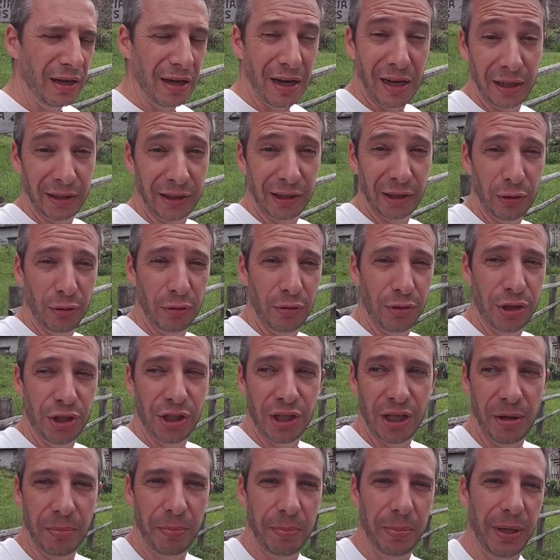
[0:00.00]
alla
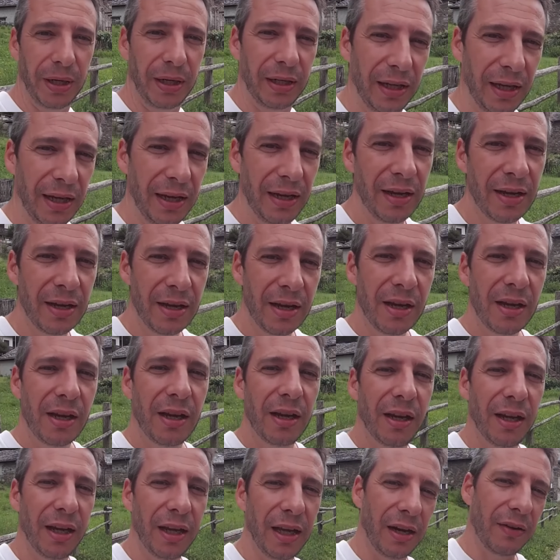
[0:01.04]
tecnologia perché
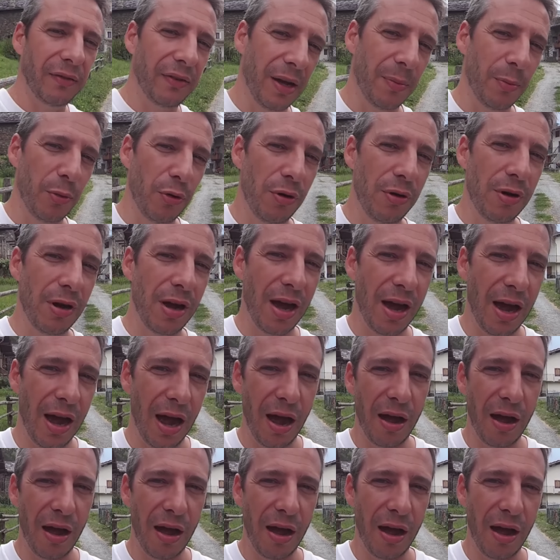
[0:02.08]
eravamo a